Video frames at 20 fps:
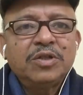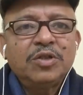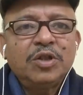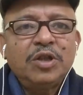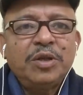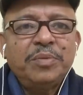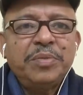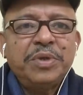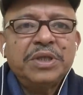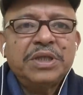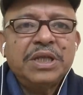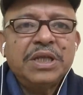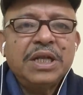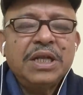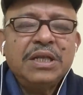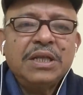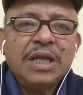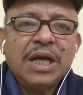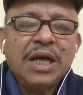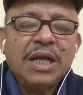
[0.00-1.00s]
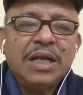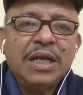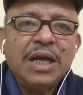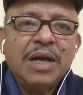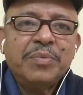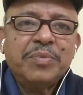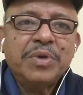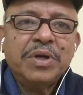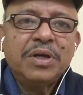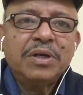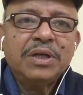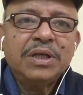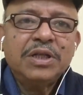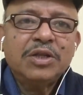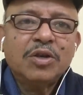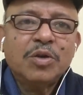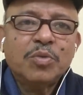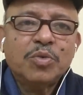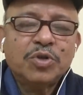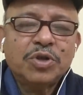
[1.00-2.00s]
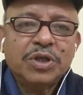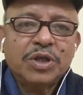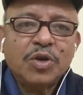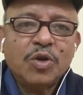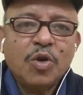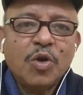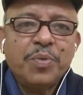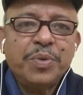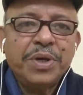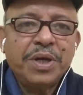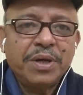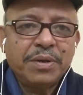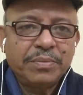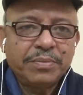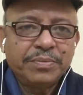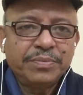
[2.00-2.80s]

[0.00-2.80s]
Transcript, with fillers: যদি বেছে নেন তাহলে আপনার এই সমস্যাটা হবে না